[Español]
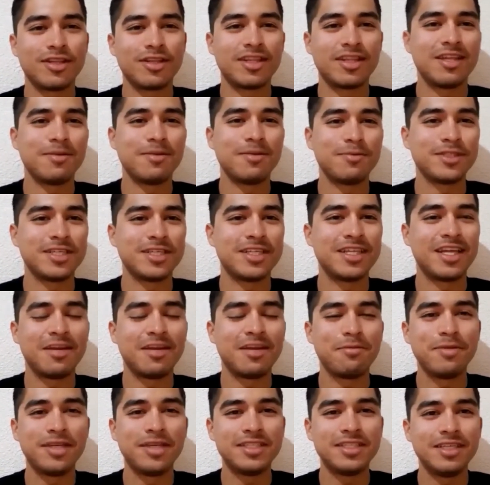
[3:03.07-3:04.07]
tenemos de andar en
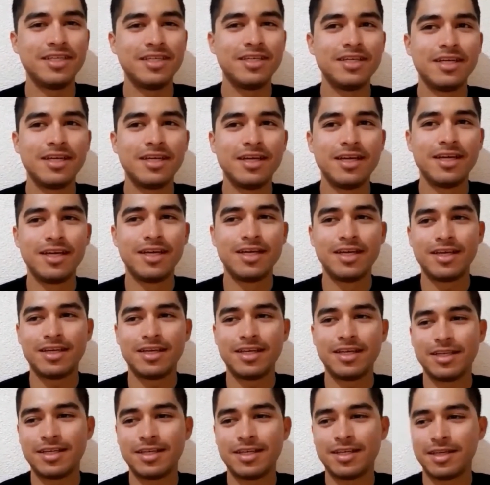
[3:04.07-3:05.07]
bici.
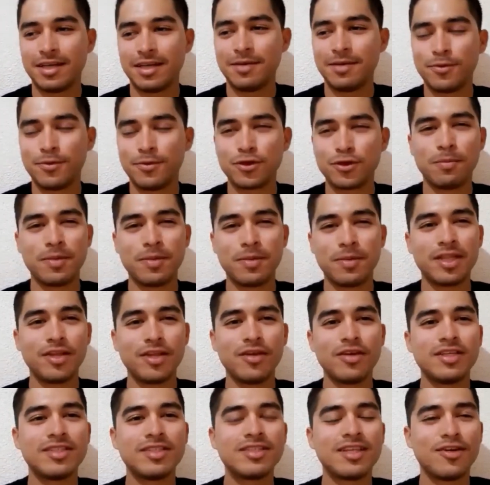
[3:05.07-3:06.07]
Eh, hemos competido
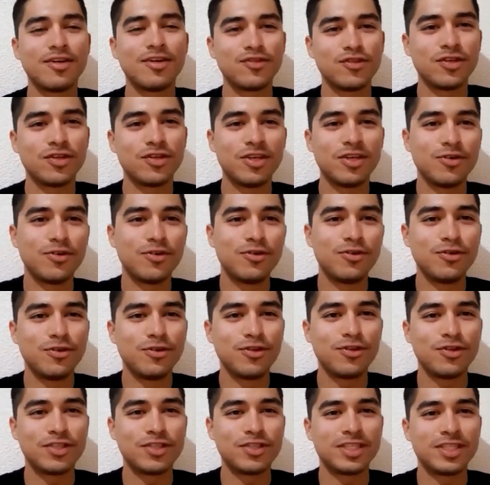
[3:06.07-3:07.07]
en Estados Unidos
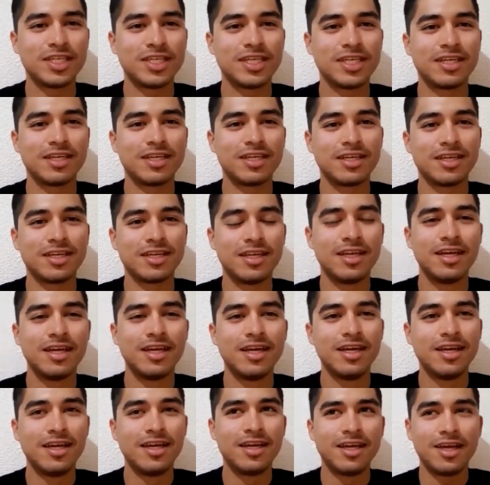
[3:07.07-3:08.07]
juntos en,
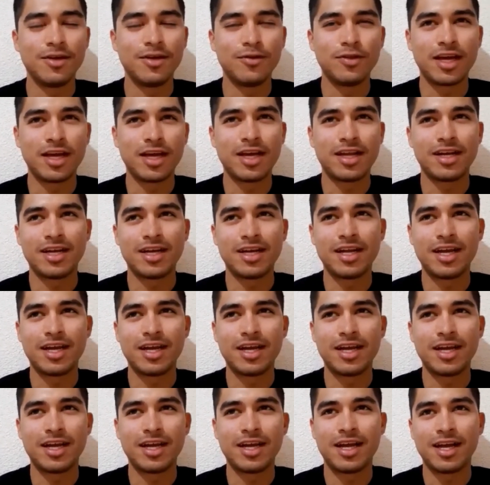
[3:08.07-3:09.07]
una carrera
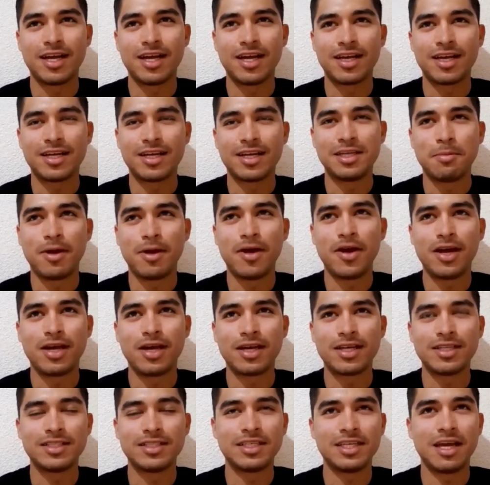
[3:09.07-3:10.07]
que se, llamaba,
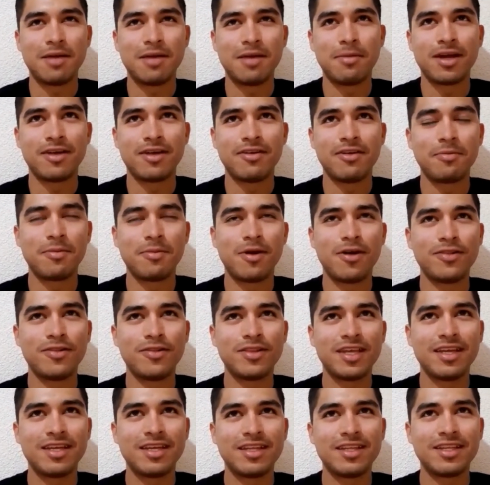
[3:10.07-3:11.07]
que se llama Green
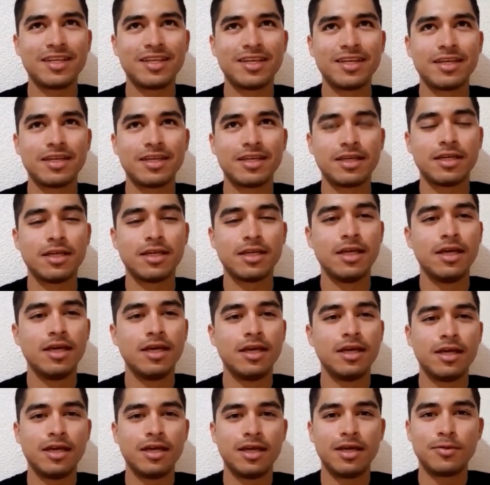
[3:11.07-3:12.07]
Mountain. Eh,
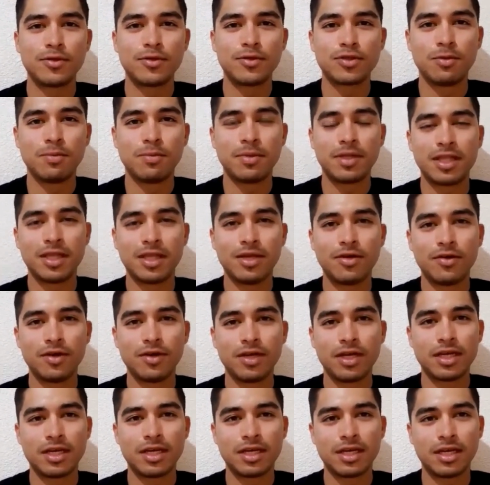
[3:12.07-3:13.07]
hemos competido
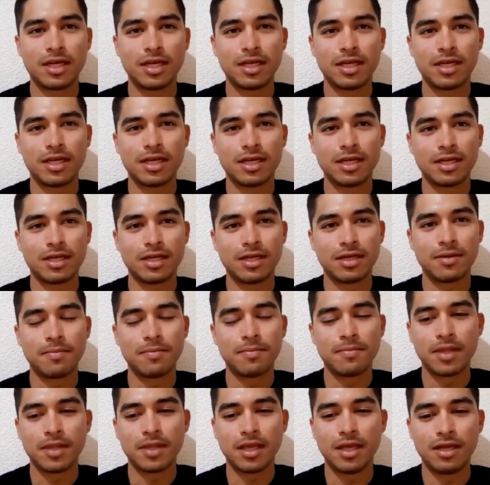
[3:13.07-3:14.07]
en,
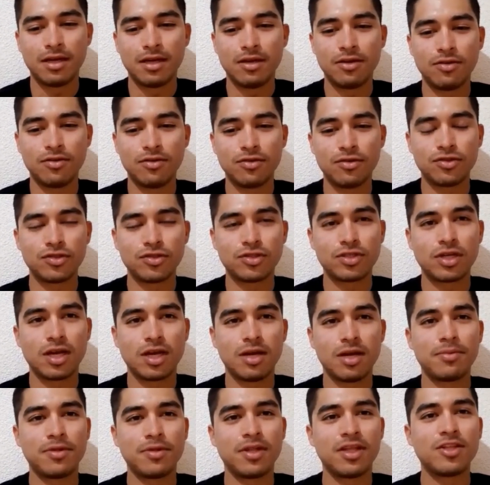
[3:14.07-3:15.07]
en los
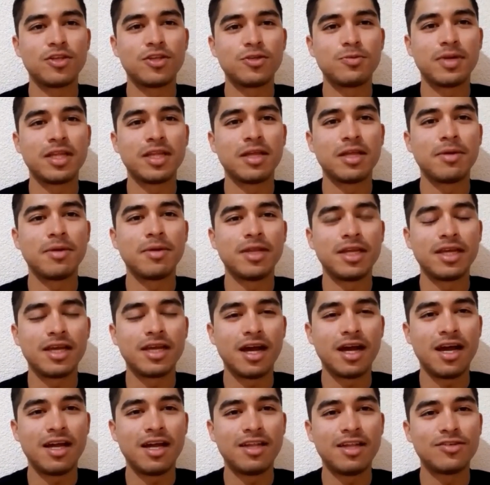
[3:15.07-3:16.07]
campeonatos
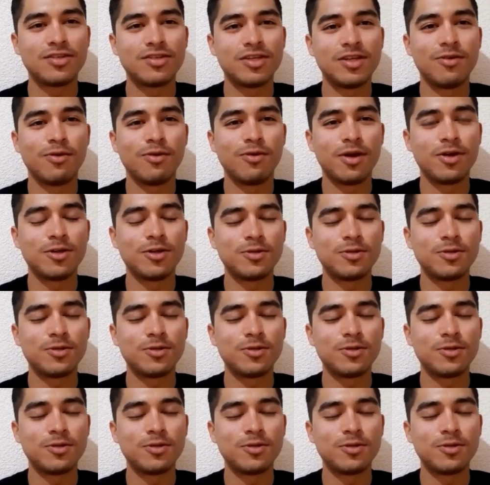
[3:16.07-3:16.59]
panamericanos, en los Juegos